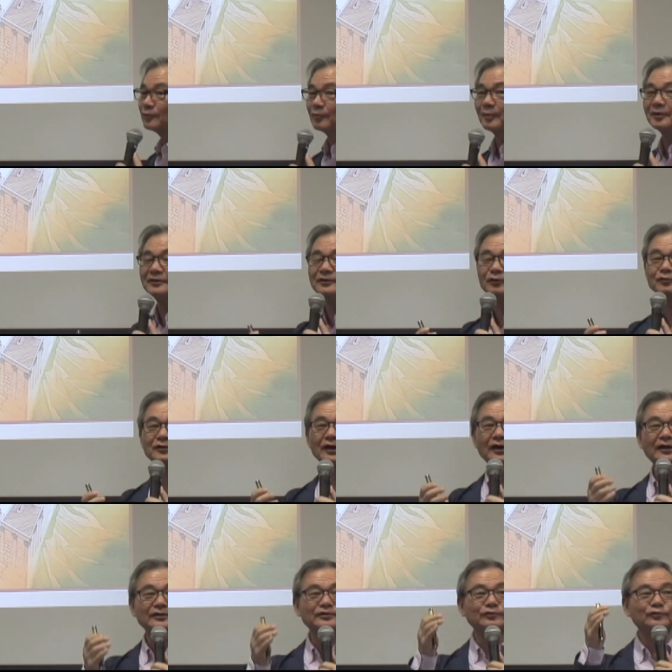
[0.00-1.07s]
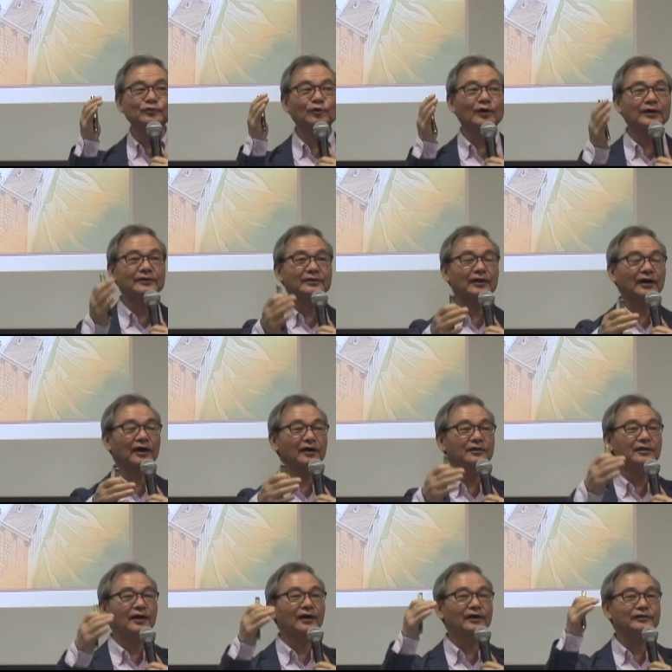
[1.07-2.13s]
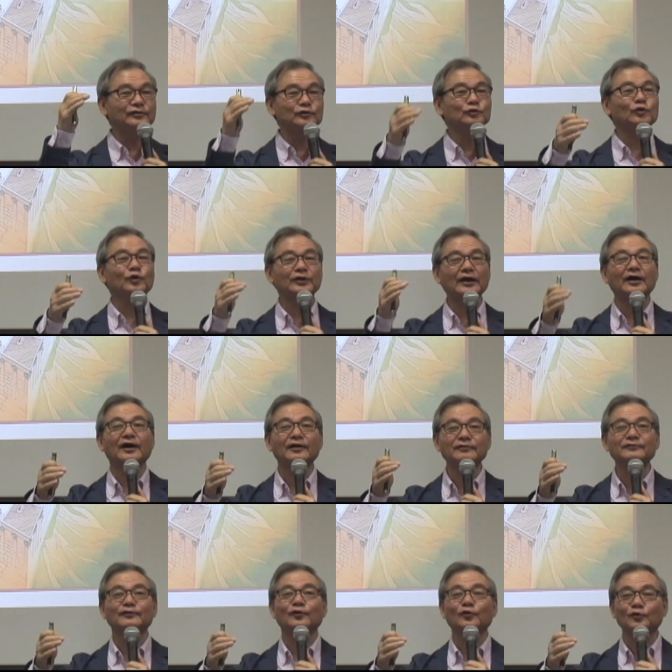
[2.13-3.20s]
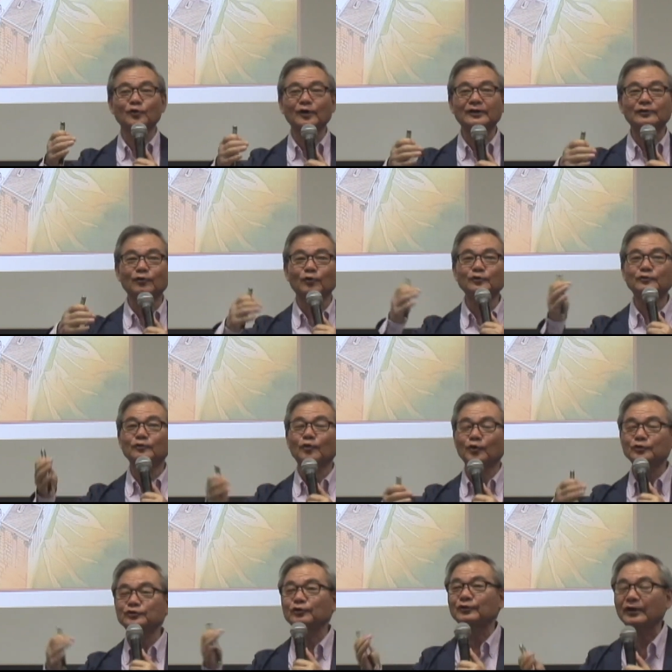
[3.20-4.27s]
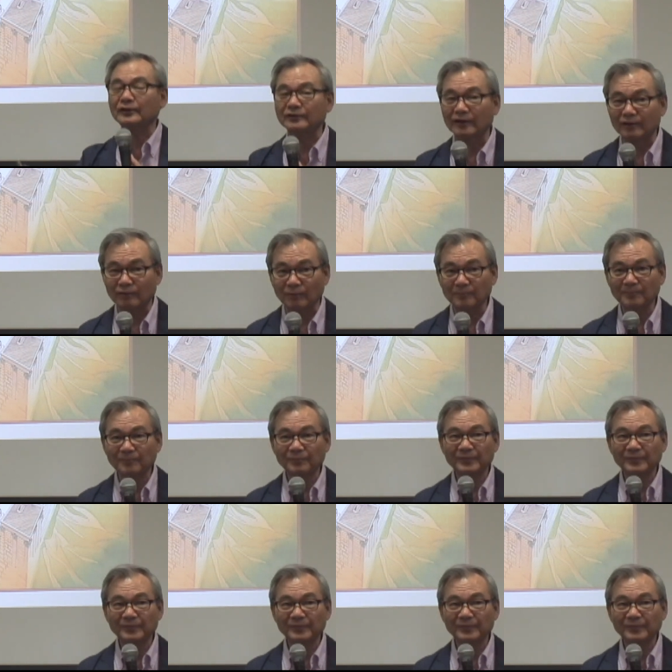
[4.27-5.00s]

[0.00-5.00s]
のりの歌が15あって、階段が15段あるということは、どういう構造になってんの